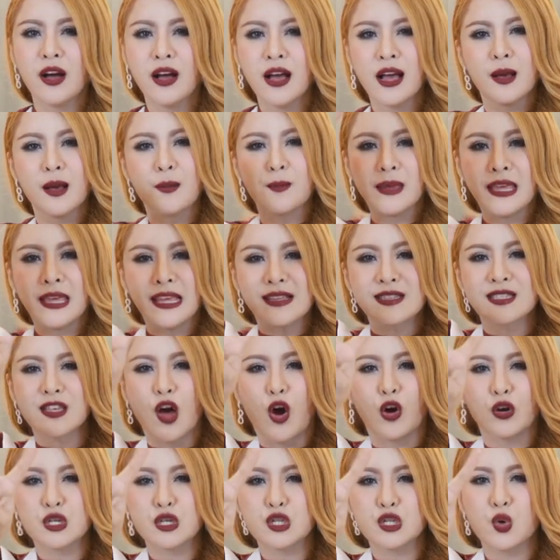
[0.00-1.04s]
มีสอง
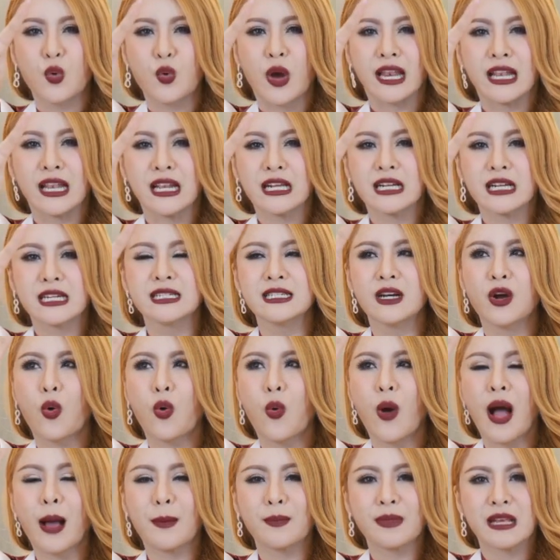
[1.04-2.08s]
ส่วนคือค
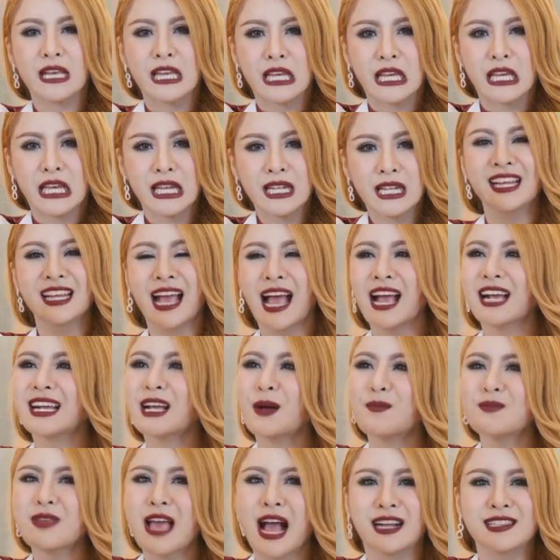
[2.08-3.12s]
วามคิดกับ
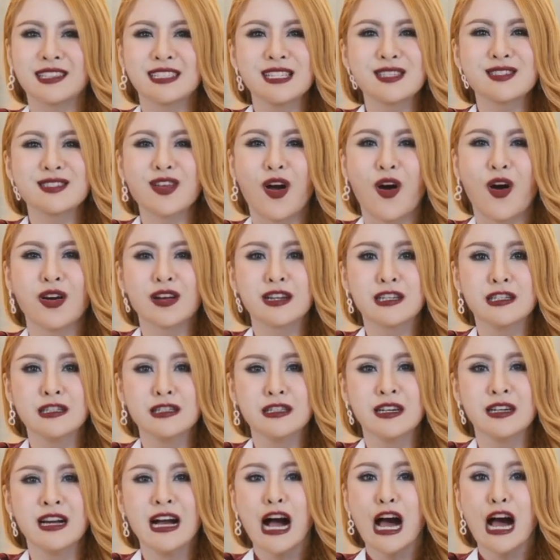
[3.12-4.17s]
อย่างที่สองคือ
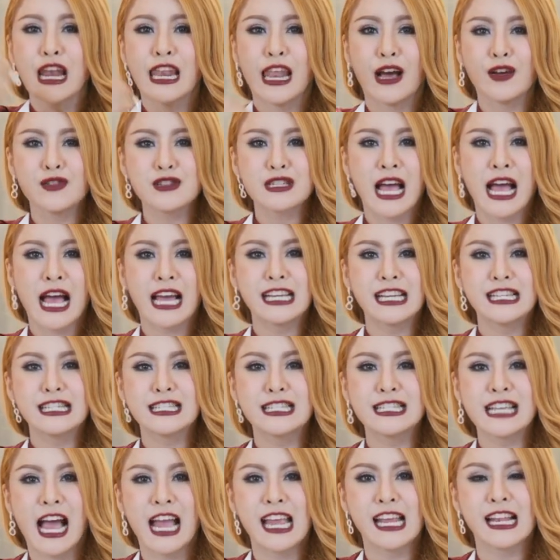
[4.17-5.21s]
เราใช้
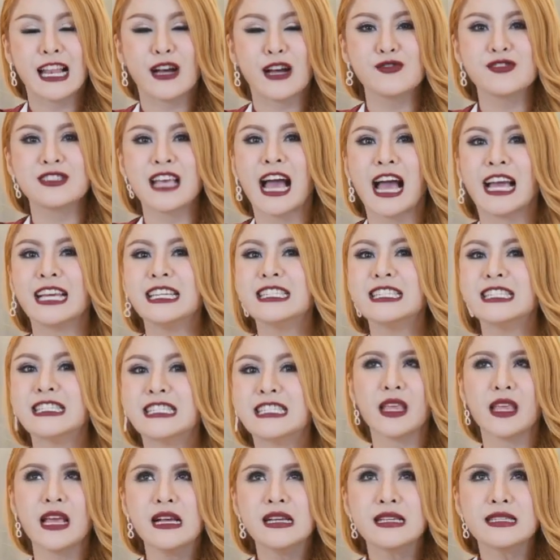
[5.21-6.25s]
ใจเราใช้
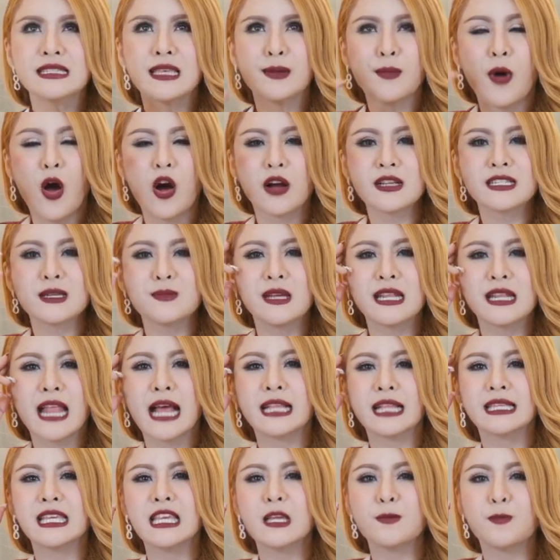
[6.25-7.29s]
จิตสมองจะมีหน้า
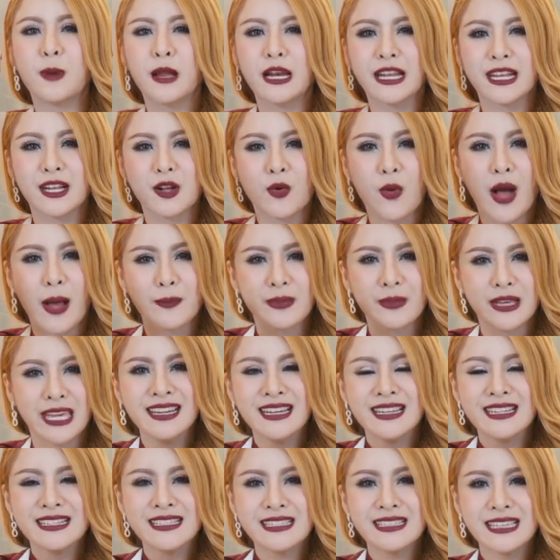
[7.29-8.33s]
ที่ผลิตความคิด
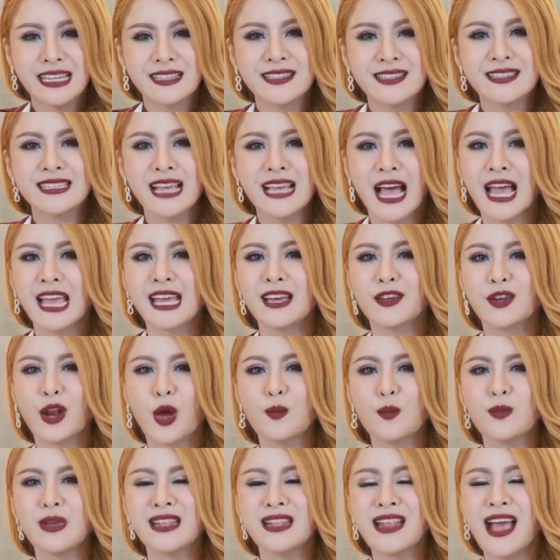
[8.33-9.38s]
จิตใจเรา
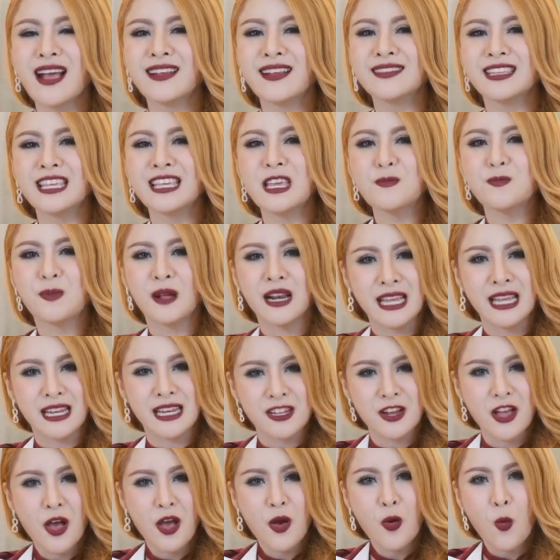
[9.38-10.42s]
มีหน้าที่ผลิต
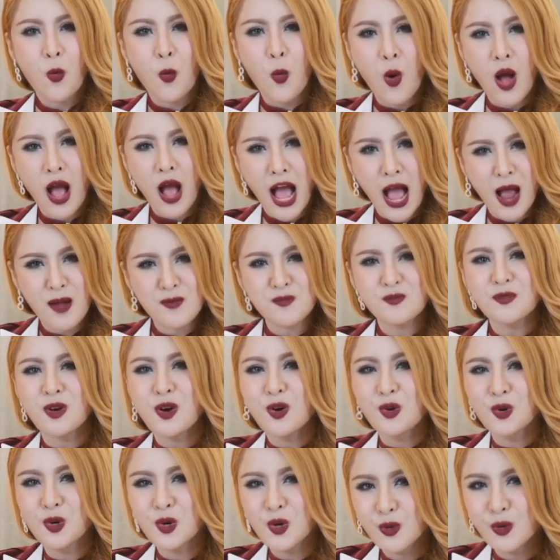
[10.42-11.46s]
ความ
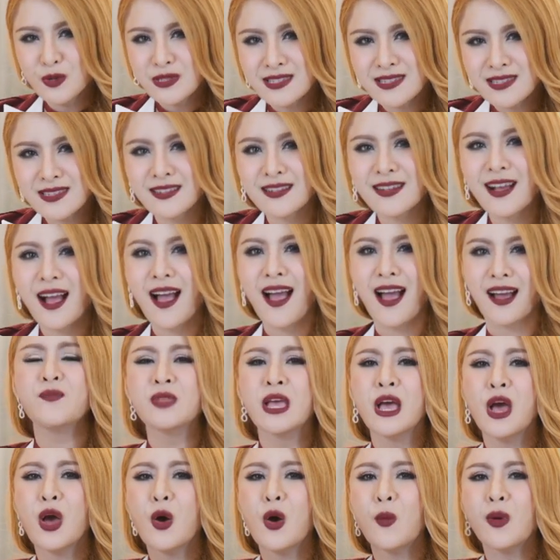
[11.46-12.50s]
รู้สึกค่ะ
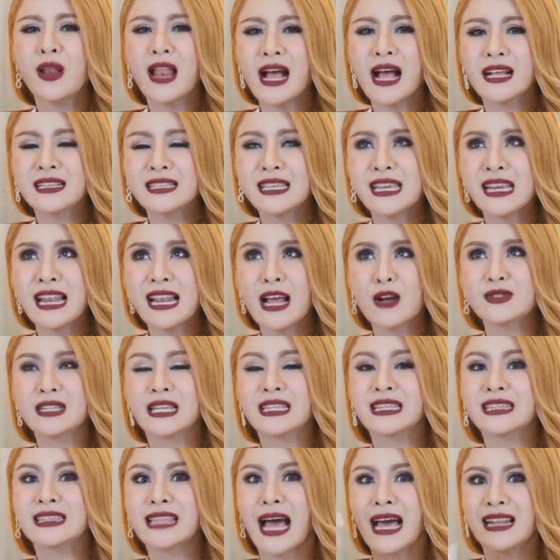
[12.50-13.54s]
เวลาที่เราจะ
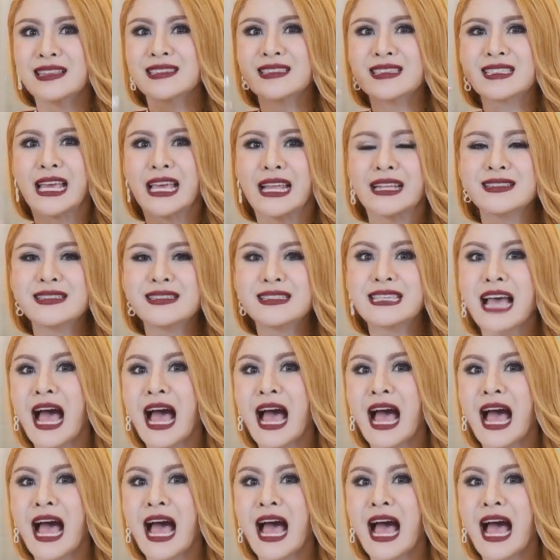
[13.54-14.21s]
ตัดสินใจ